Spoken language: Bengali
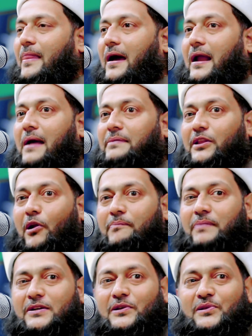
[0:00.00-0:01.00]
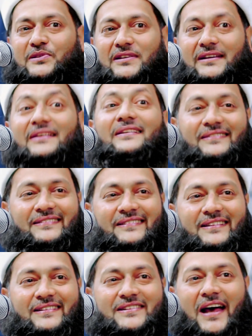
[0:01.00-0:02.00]
আর আমাদের অভ্যাস হচ্ছে
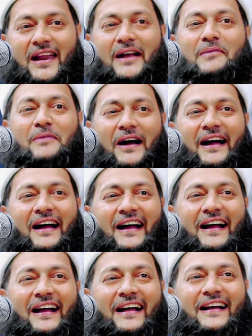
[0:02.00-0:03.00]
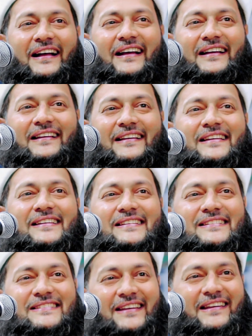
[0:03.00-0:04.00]
সারে গামা
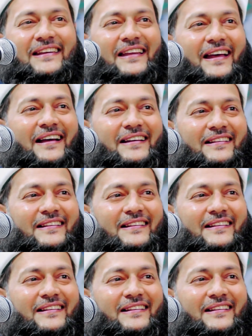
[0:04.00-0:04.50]
ঠিক কিনা